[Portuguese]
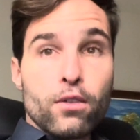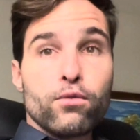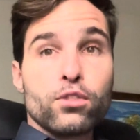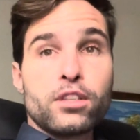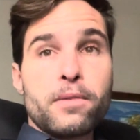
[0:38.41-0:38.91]

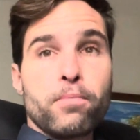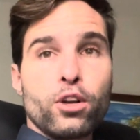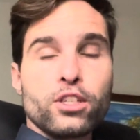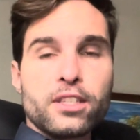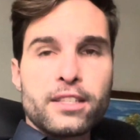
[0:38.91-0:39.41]
Você
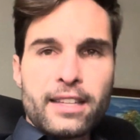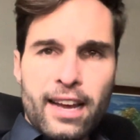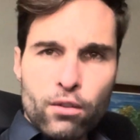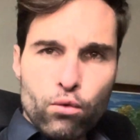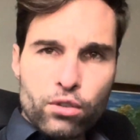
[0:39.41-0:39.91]
pode
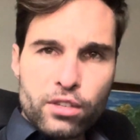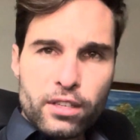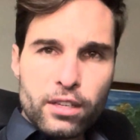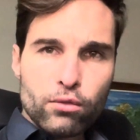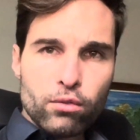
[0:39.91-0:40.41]
estar
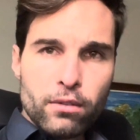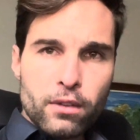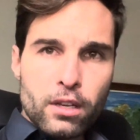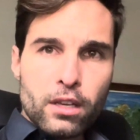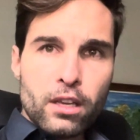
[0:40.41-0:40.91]
cursando
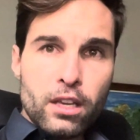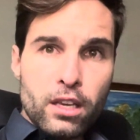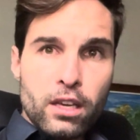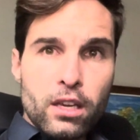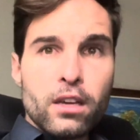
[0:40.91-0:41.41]

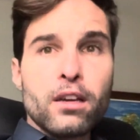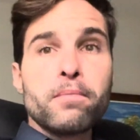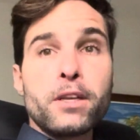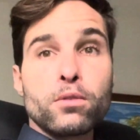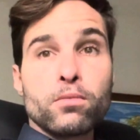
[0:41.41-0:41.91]
e,
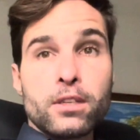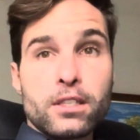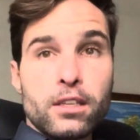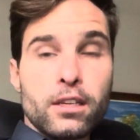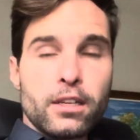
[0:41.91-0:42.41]
mesmo
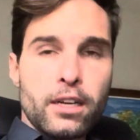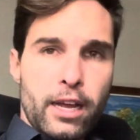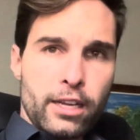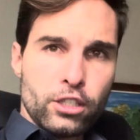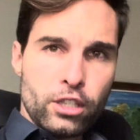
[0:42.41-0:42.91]
assim,
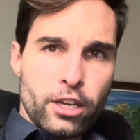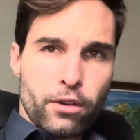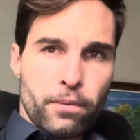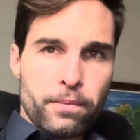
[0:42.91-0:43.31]
ganhar dinheiro.